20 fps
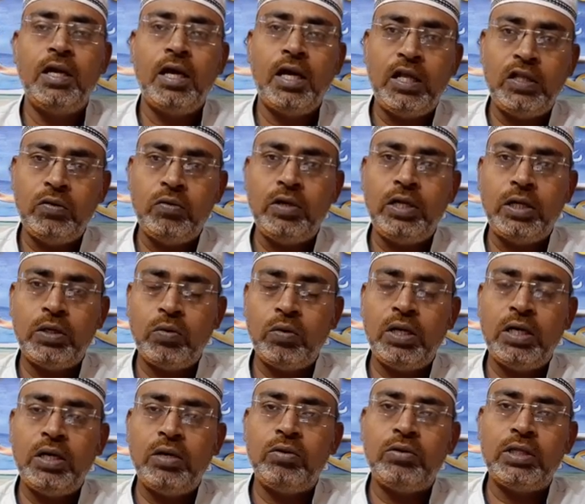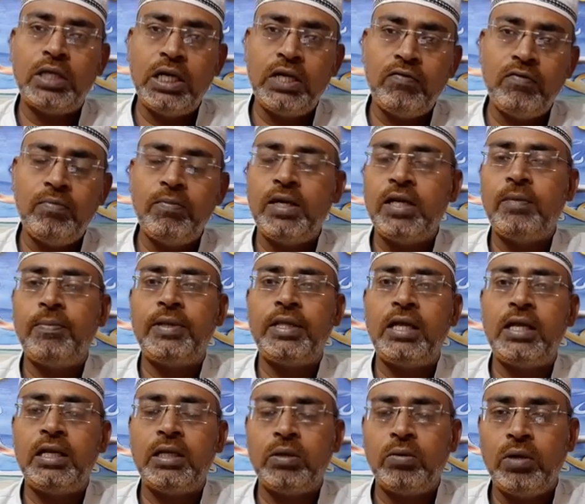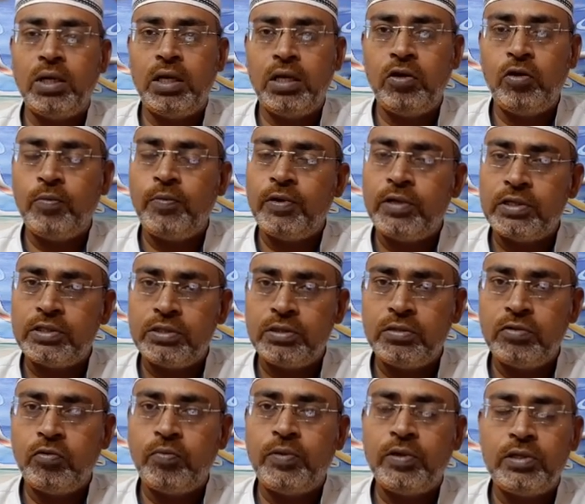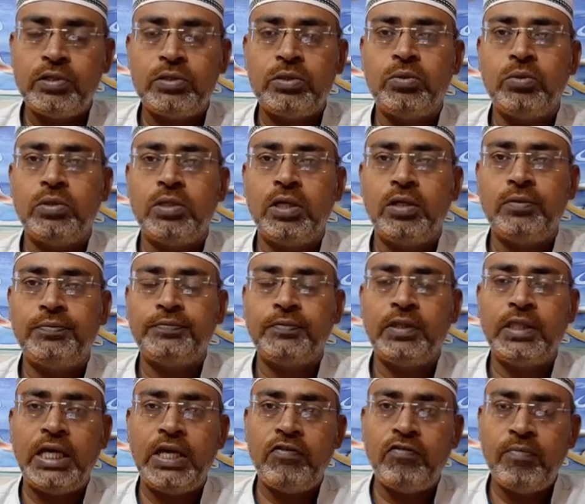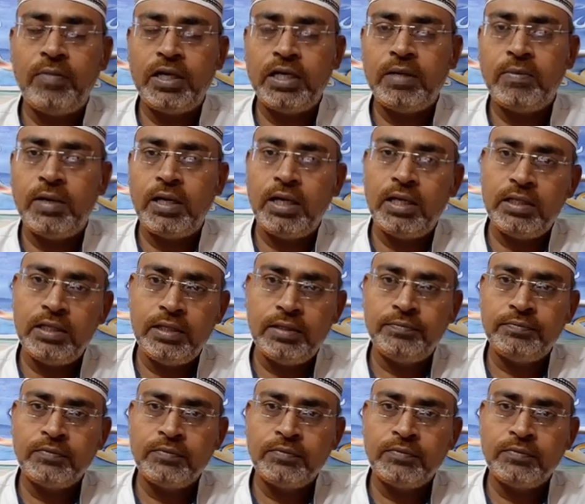అందుకని ఎక్కువగా నేను దైవం అన్న పదాన్ని ఎక్కువగా ఉపయోగిస్తూ ఉపయోగిస్తూ ఉంటాను దైవం అంటే మళ్ళీ అది